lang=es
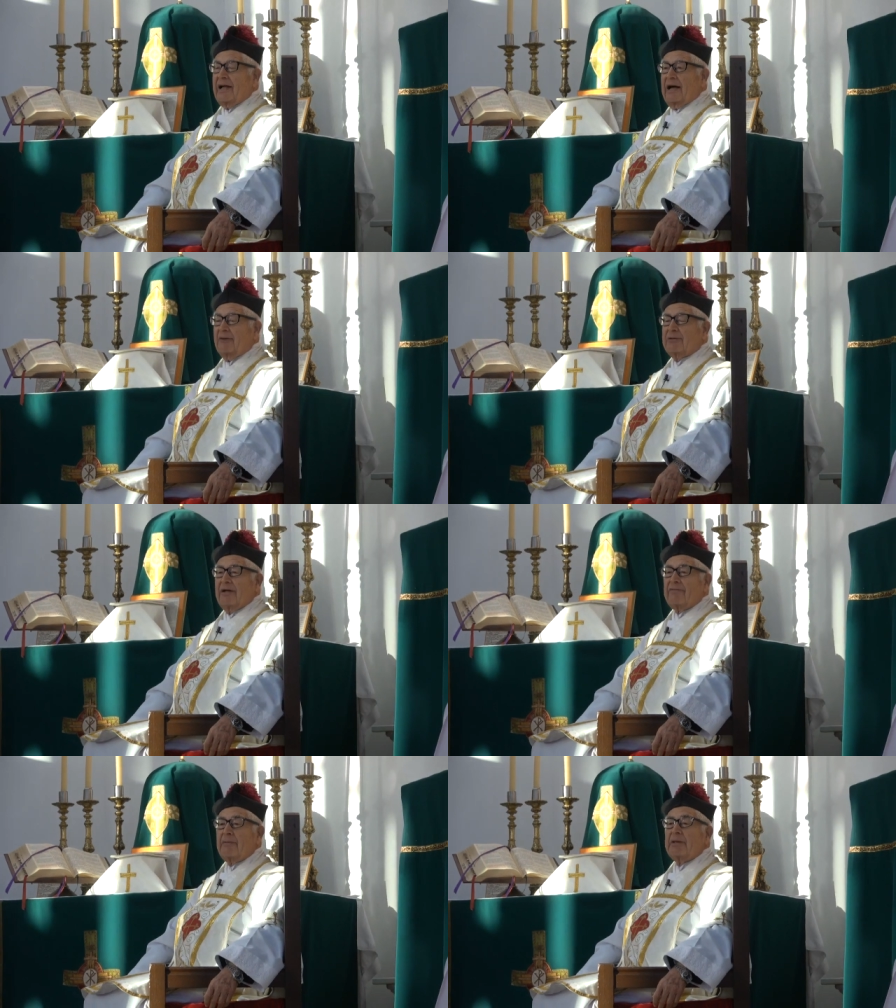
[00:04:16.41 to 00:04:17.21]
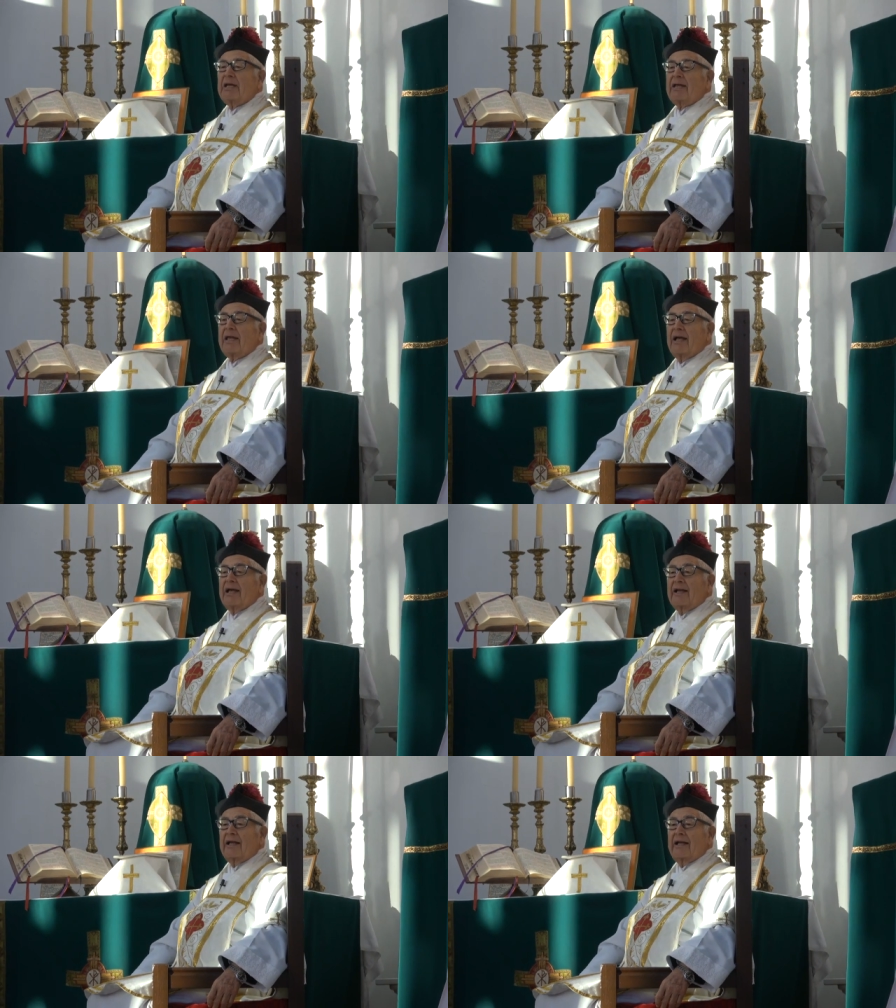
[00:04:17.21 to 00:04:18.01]
a una
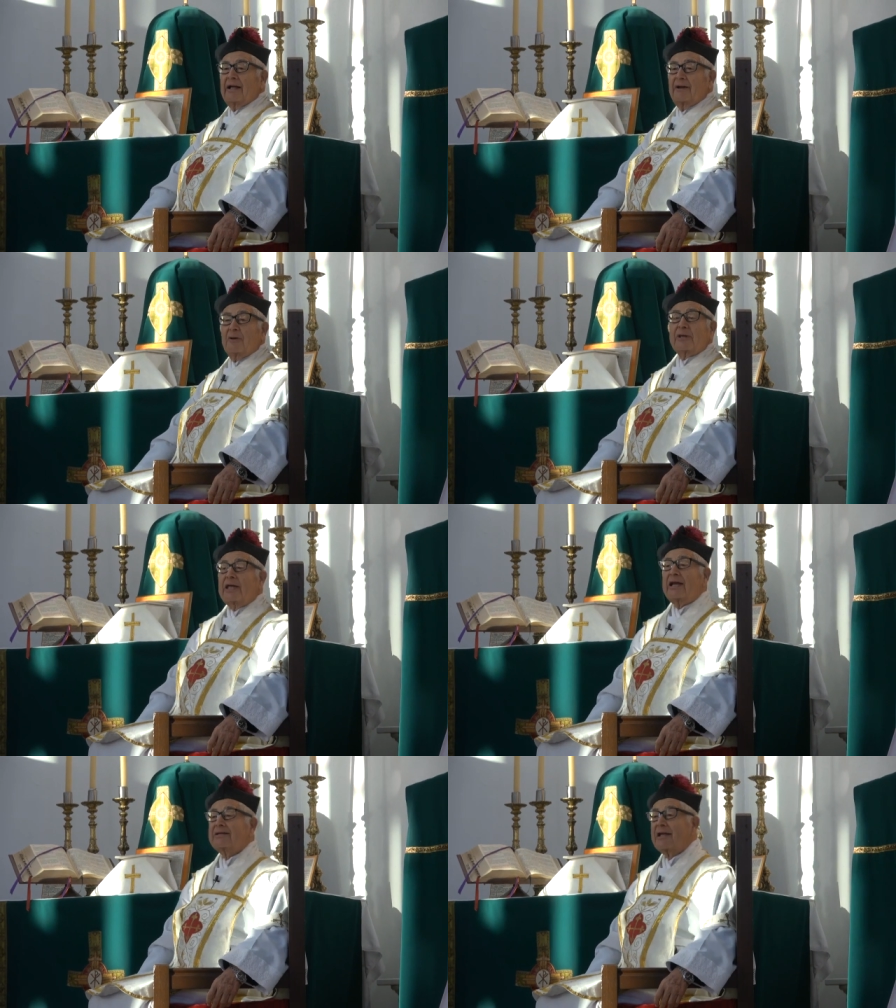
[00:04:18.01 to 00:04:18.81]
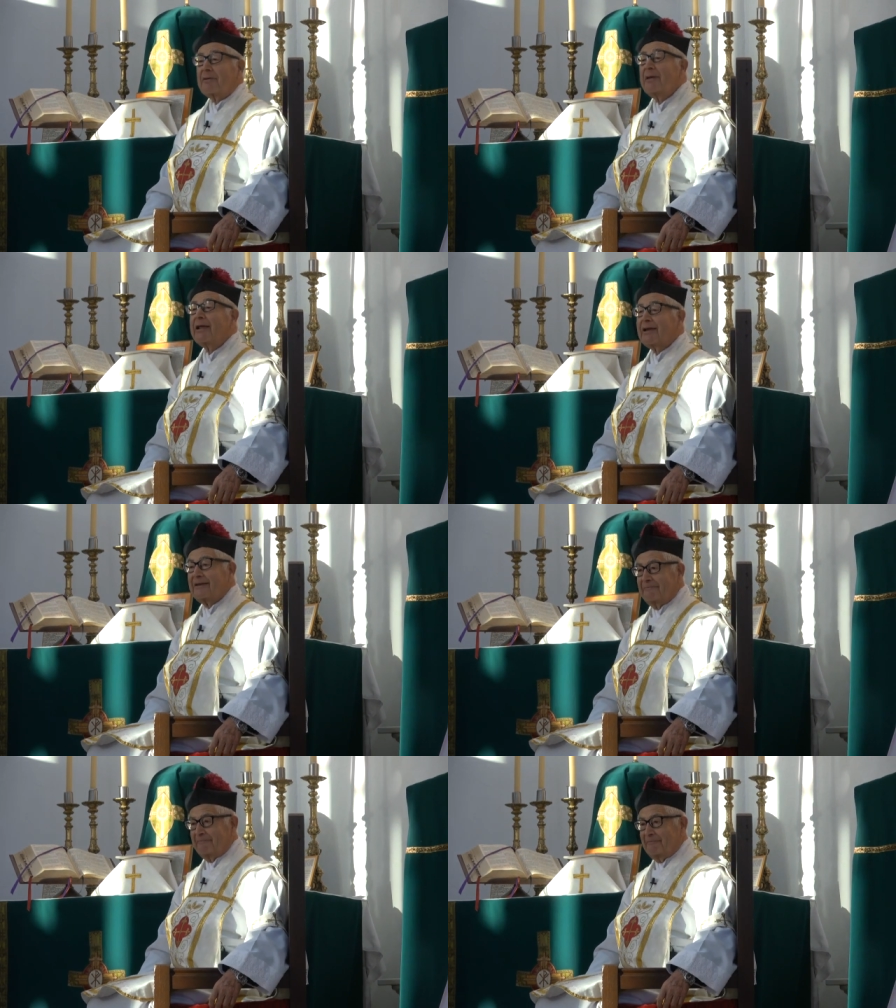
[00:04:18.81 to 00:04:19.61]
familia, lo quieren
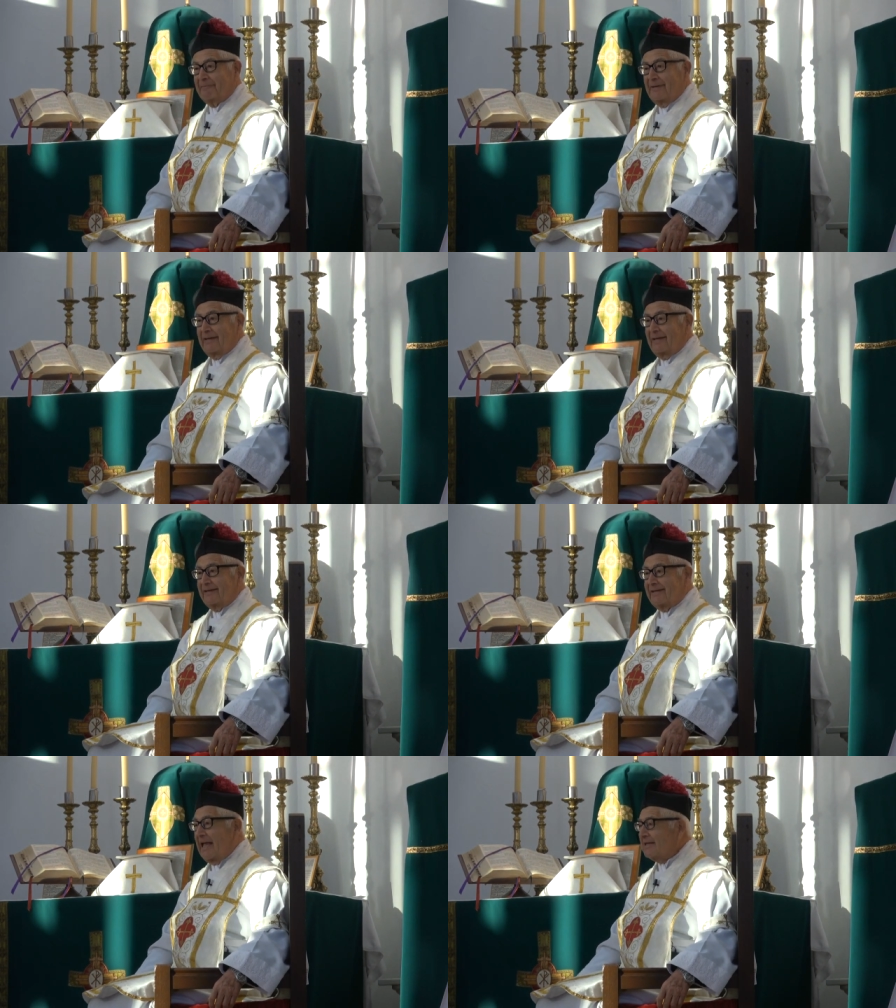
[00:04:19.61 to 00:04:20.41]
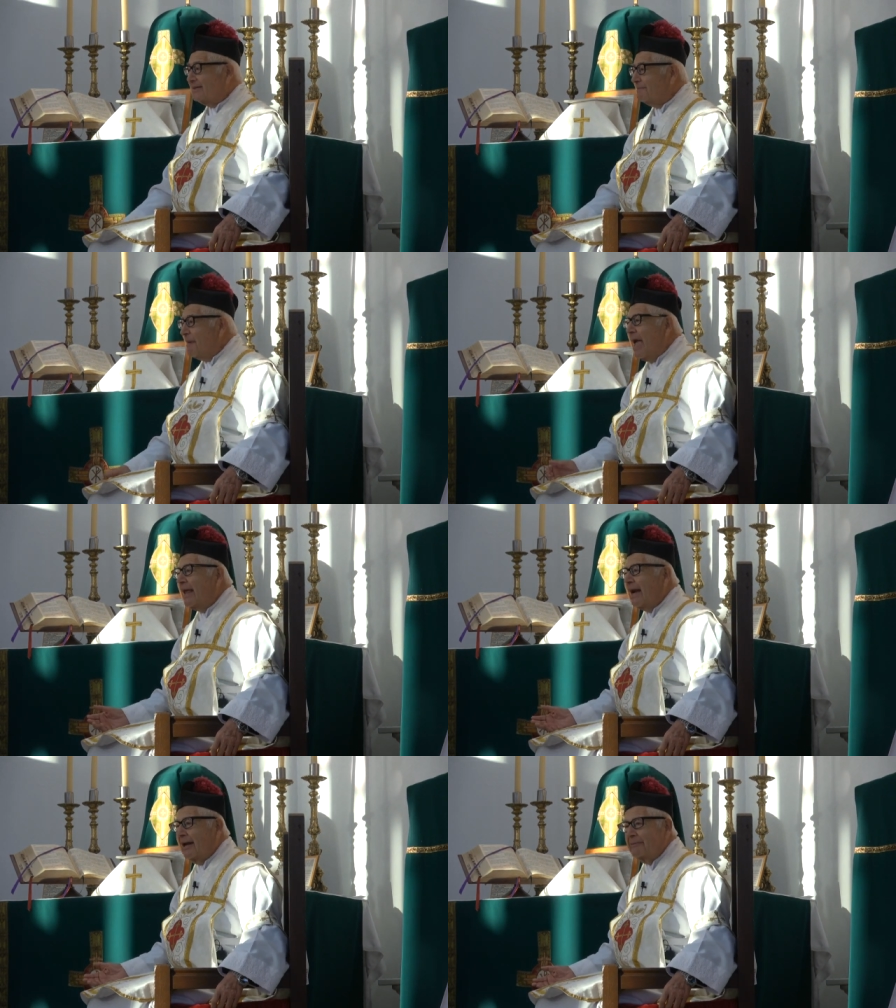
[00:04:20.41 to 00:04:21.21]
servir, se
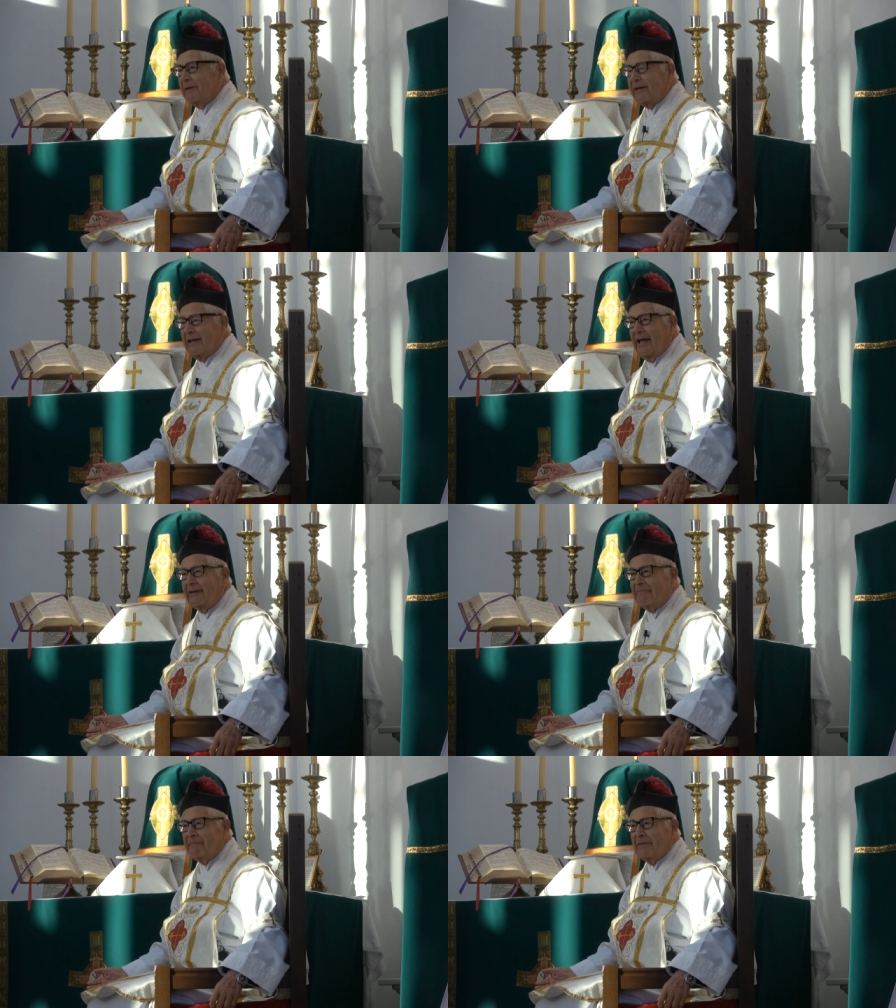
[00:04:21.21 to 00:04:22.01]
esmeran, ¿verdad?